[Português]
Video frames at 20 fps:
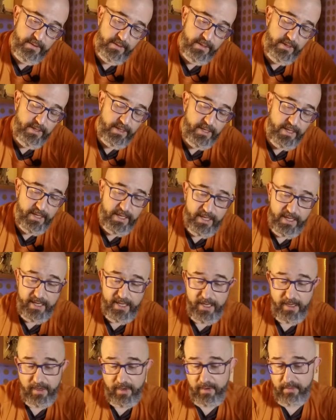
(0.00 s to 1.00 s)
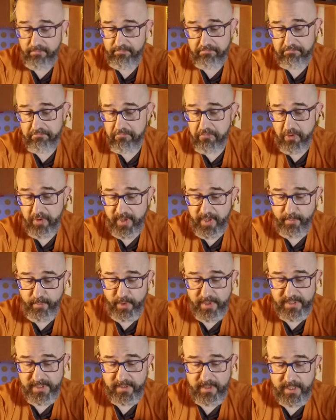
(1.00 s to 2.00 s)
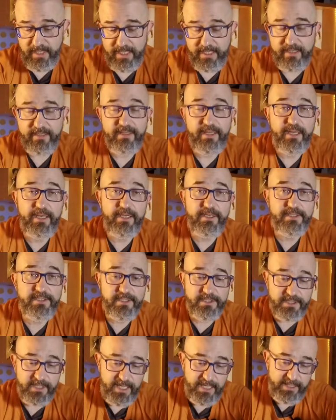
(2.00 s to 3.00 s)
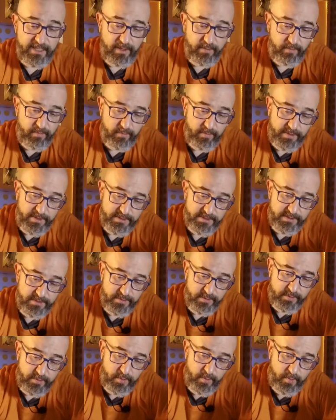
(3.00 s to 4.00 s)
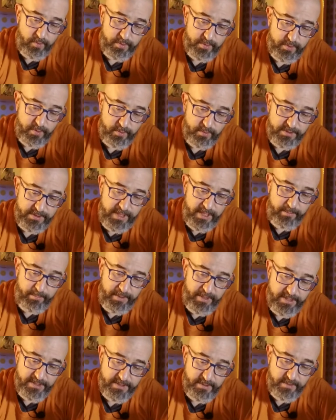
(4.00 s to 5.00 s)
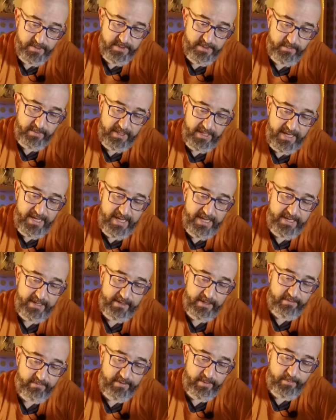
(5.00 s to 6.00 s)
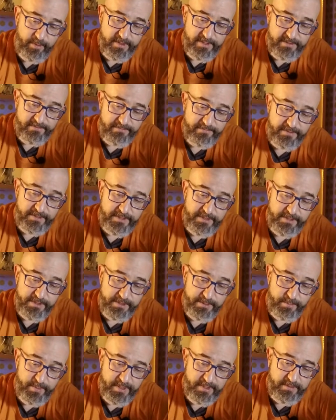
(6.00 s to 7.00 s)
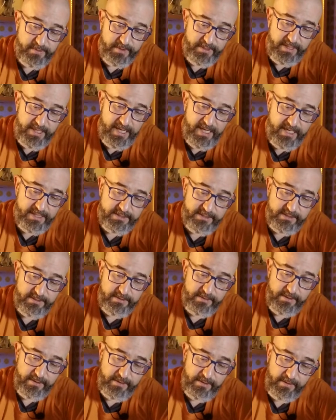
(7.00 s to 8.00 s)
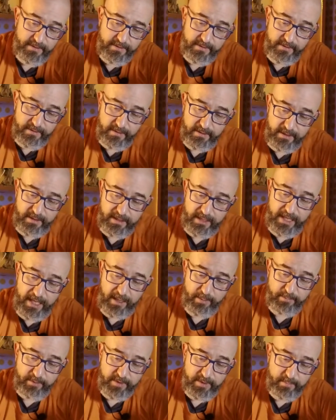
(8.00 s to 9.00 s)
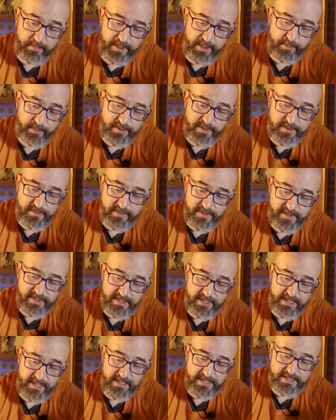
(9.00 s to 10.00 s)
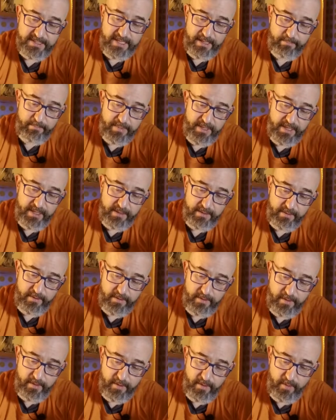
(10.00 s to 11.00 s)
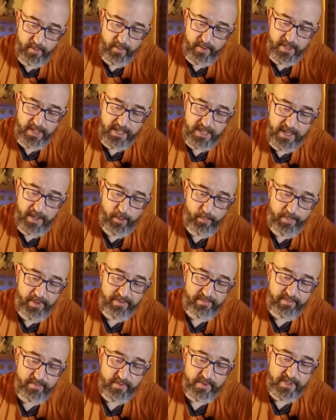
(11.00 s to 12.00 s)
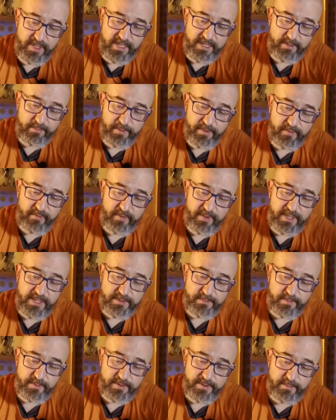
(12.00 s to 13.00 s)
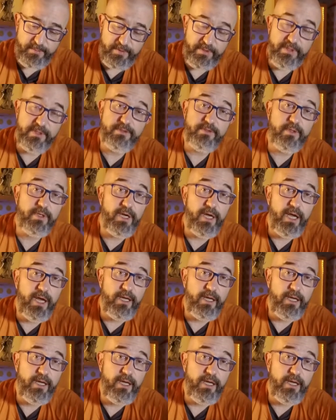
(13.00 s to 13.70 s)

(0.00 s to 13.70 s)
é, que pode ser uma característica de cada um, quem já jogou jogo de RPG ou similar, a famosa ficha de personagem. Em game também, muitas vezes você tem que saber o que, que é o perfil de cada personagem para você poder jogar.